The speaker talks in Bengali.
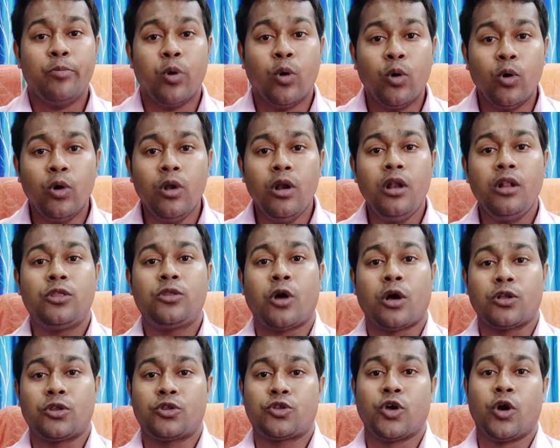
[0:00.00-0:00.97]
ভুল
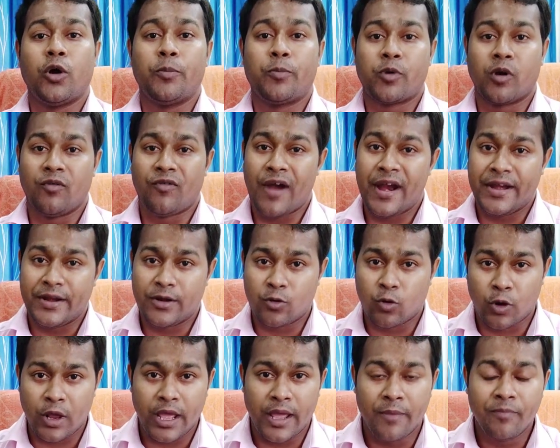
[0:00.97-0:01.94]
তথ্য প্রোভাইড
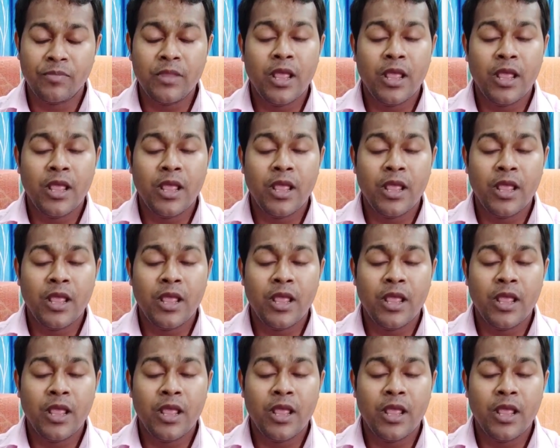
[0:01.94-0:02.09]
করে